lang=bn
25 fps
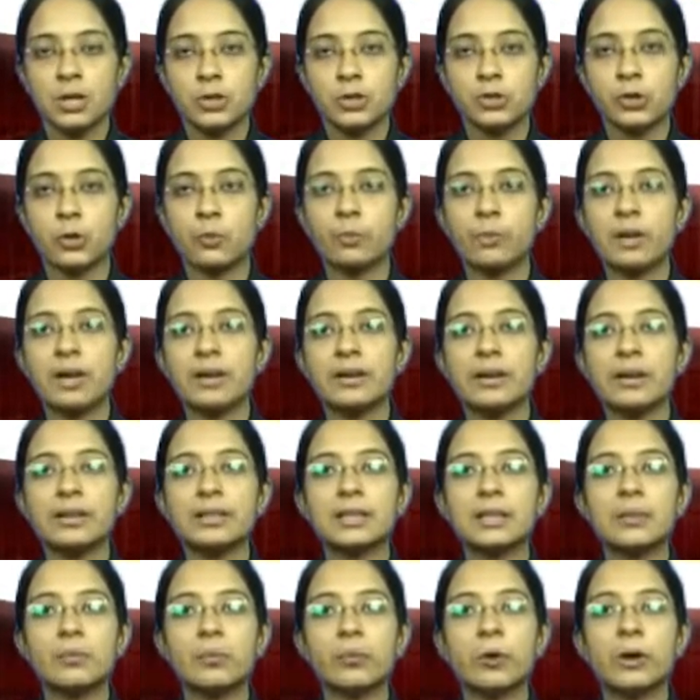সোমবার
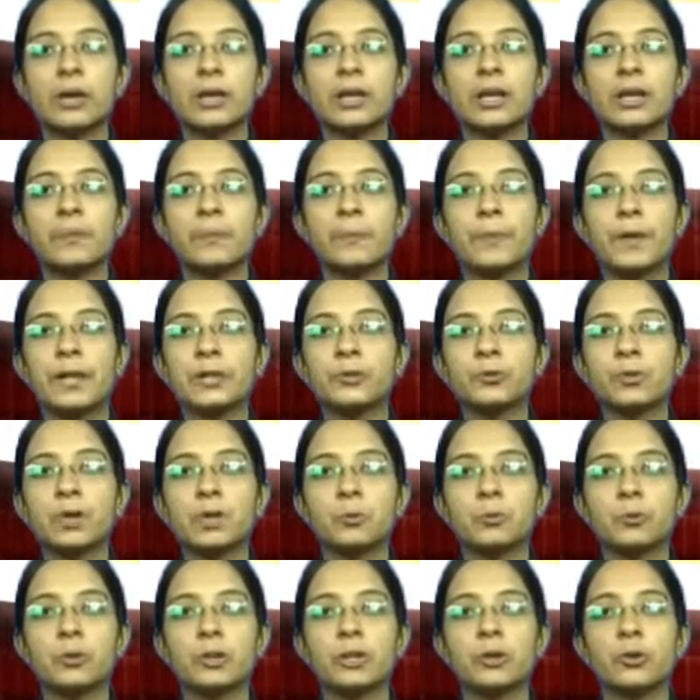রাতে ময়নার পেটুয়া
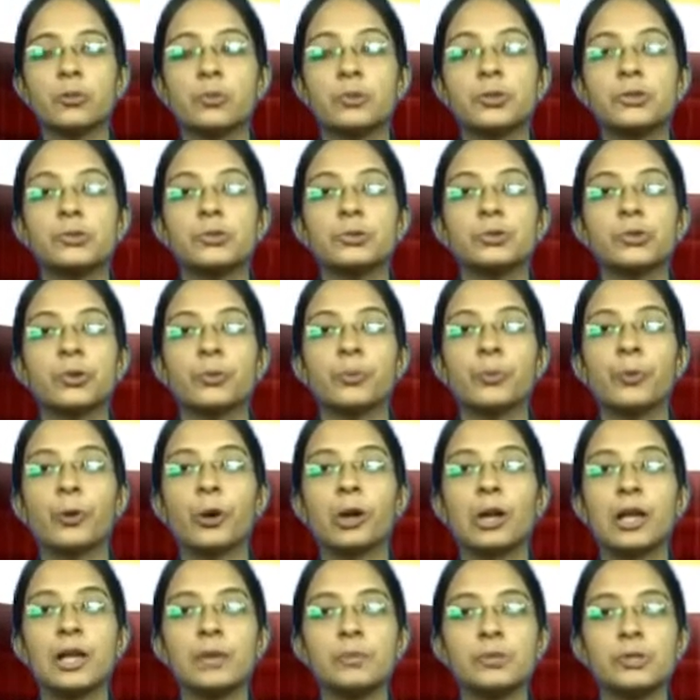মোড়ে অভিযুক্ত
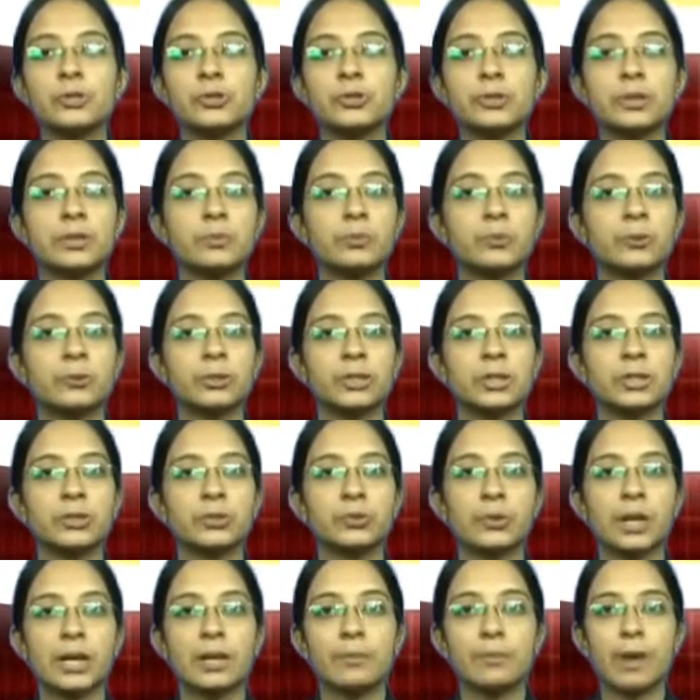বলাই বিশুয়ের মোদের
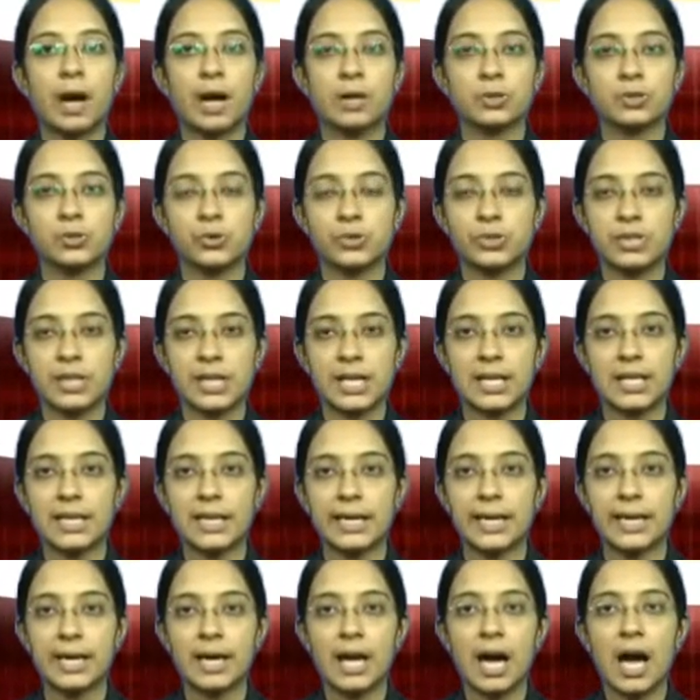দোকান ভাঙচুর
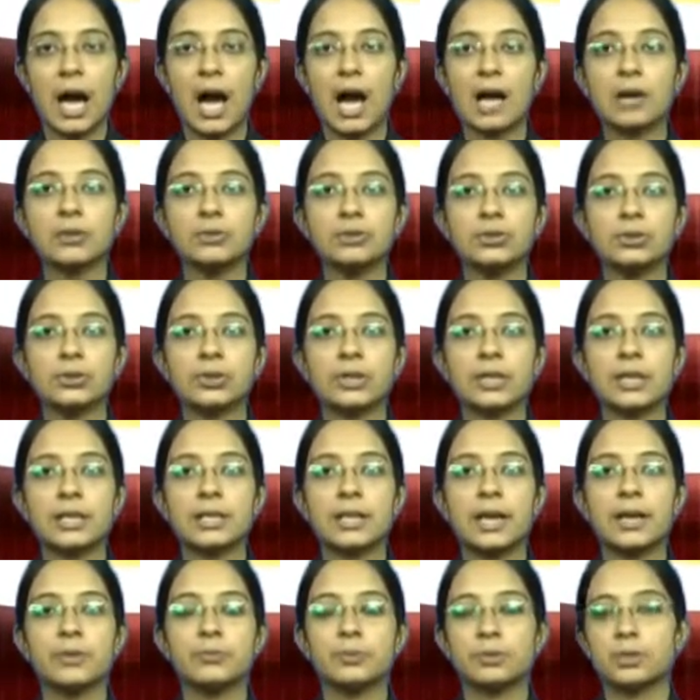চালিয়ে আগুন ধরিয়ে
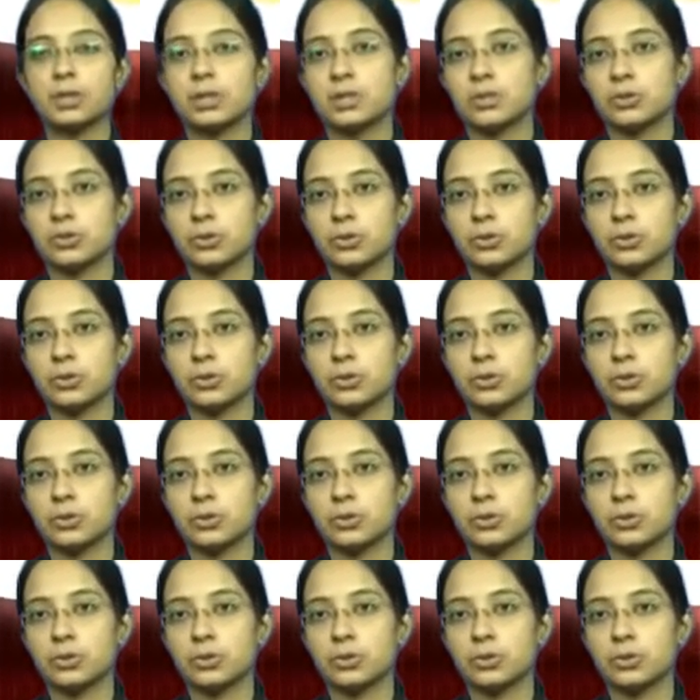দেয় উত্তেজিত